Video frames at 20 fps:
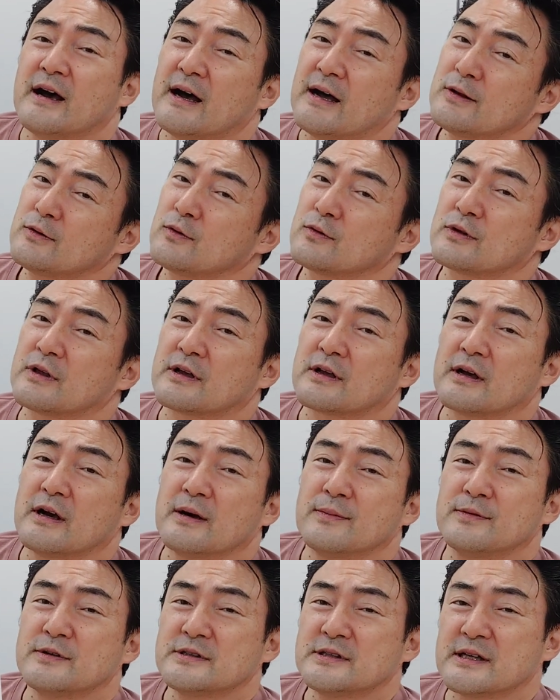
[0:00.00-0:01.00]
後で
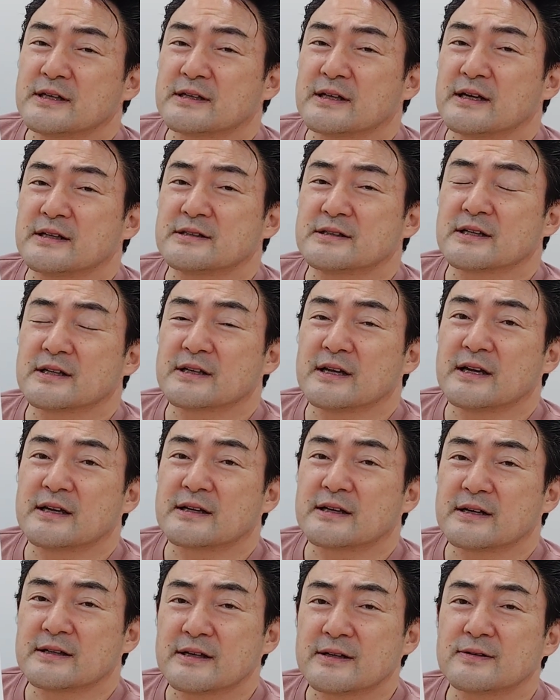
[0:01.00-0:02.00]
かぶせたんじゃな
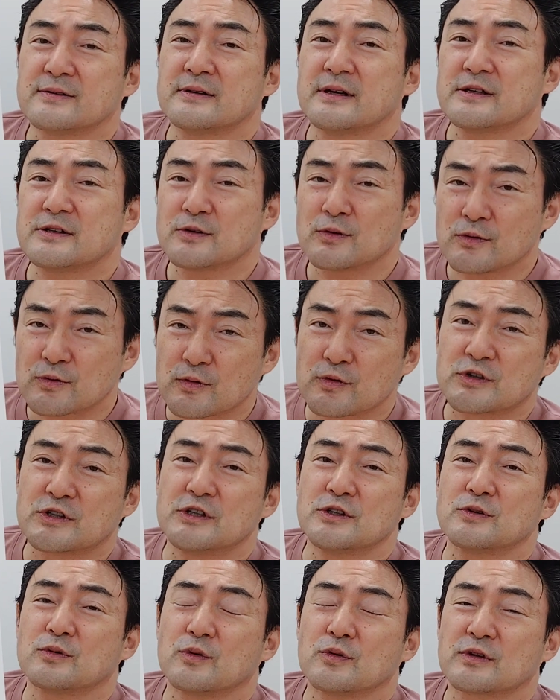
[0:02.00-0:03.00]
いかなくらいちょっと
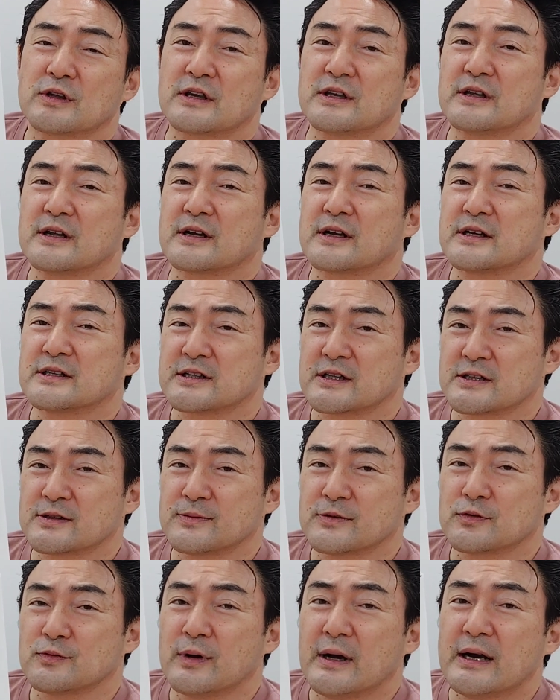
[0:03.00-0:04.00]
人工的な感じが
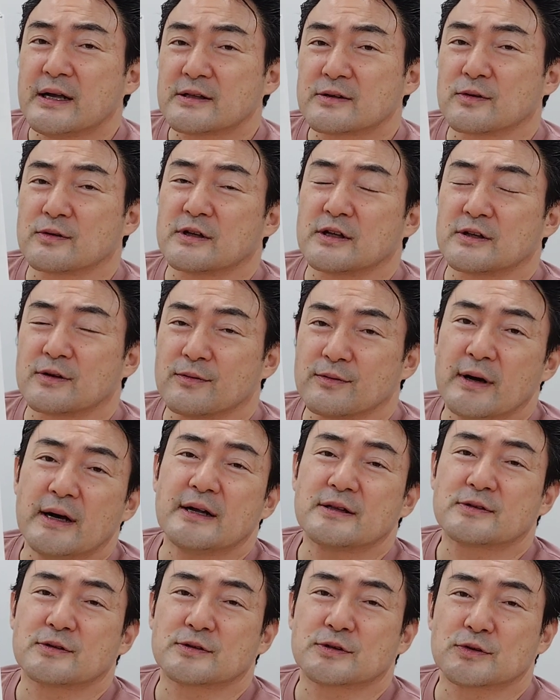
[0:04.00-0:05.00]
しますわーっと出て
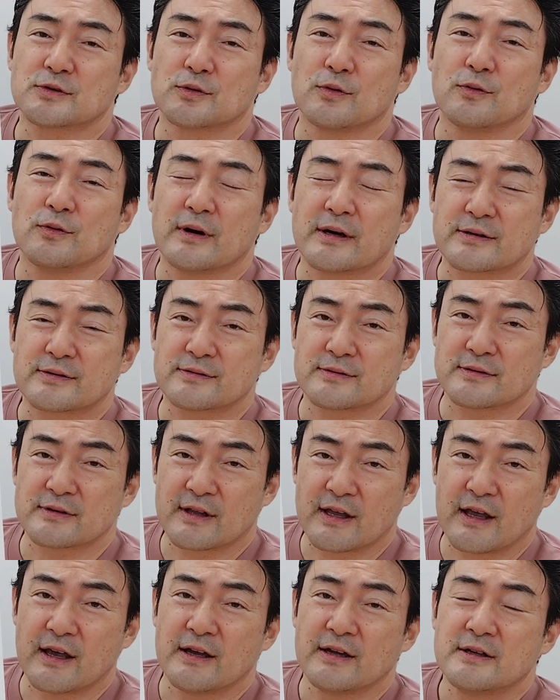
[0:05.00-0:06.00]
わーっとすぐ終わるん
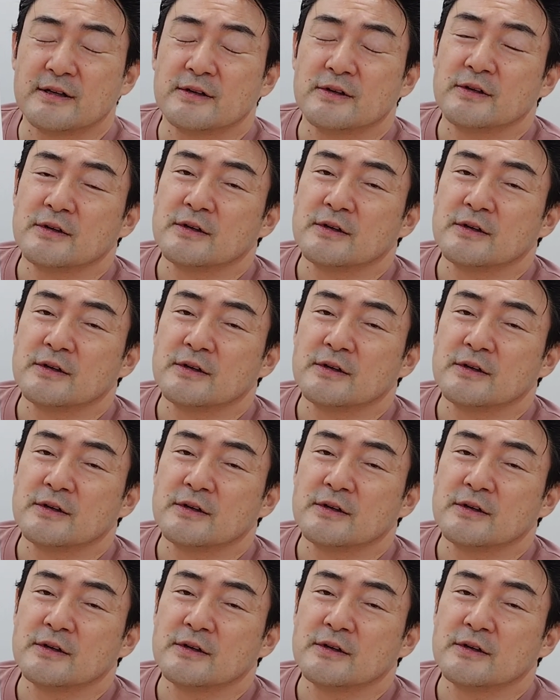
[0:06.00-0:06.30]
で